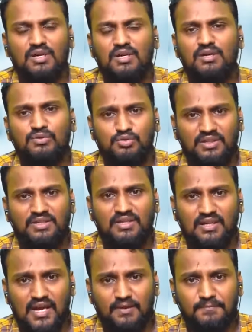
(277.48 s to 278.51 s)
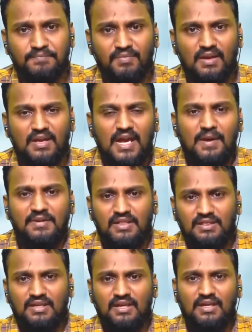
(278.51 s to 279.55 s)
வரும்போது ஃபத்தலாஹா
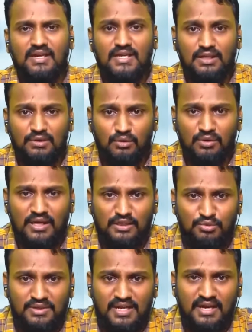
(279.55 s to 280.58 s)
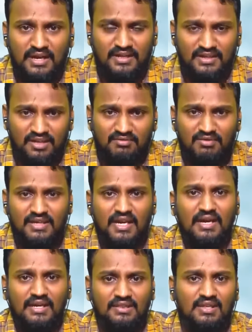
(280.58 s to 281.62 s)
ரஜுலானி மினல் முஸ்லிமீன் முஸ்லீம்களில்
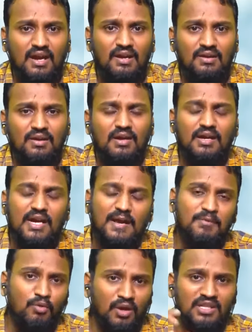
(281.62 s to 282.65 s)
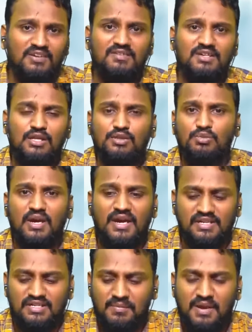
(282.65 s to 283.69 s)
இருவர் ஒரு ரெண்டு பேர் சர்ச்சை
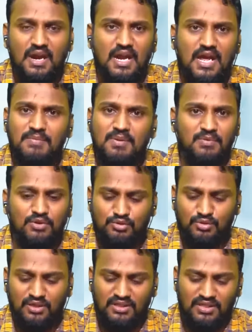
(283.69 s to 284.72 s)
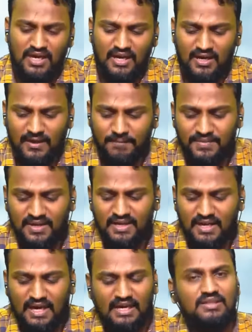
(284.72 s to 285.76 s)
பண்ணுறாங்க ஏதோ அவங்களுக்குள்ள ஒரு சின்ன
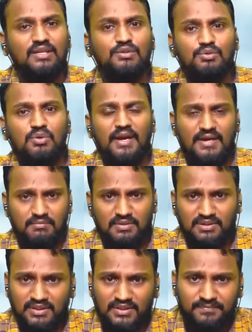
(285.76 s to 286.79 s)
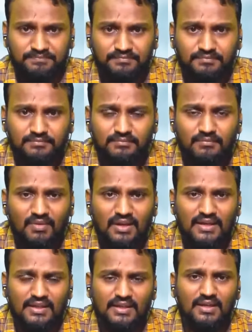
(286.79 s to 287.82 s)
சச்சரவு அதை ரசுல்லா
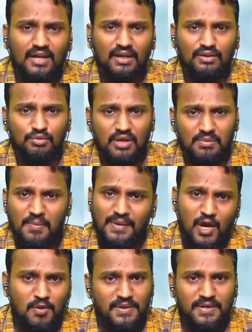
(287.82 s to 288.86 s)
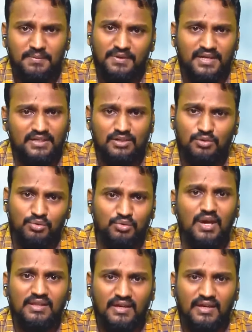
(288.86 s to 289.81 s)
கவனிக்கும் கவனிக்கிறாங்க கவனிக்கும் போது